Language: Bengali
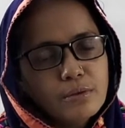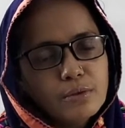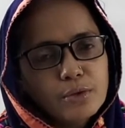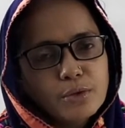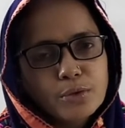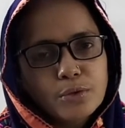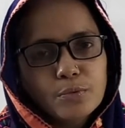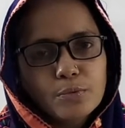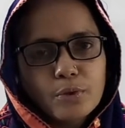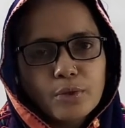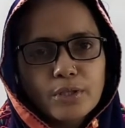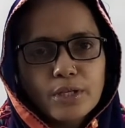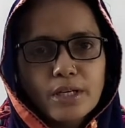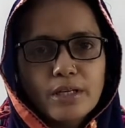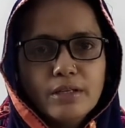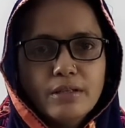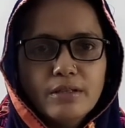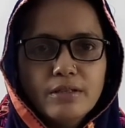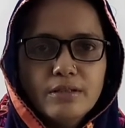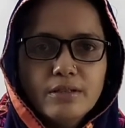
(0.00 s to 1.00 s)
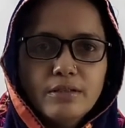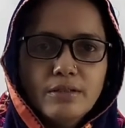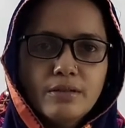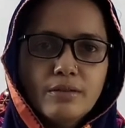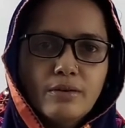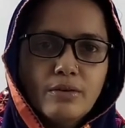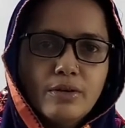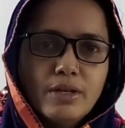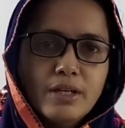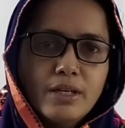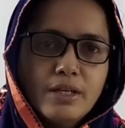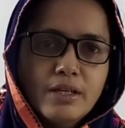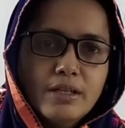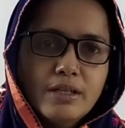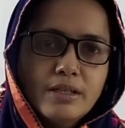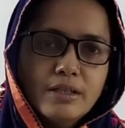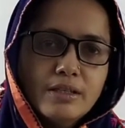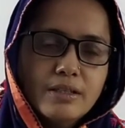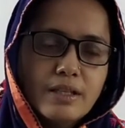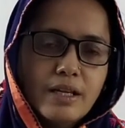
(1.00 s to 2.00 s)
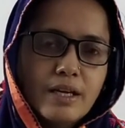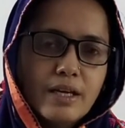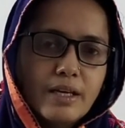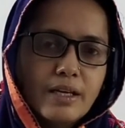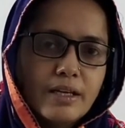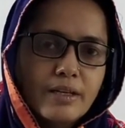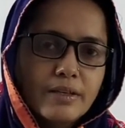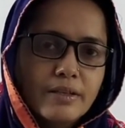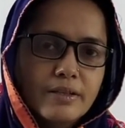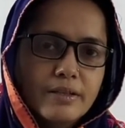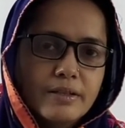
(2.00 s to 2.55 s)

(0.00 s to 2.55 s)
ওষুধ প্রদান করে থাকে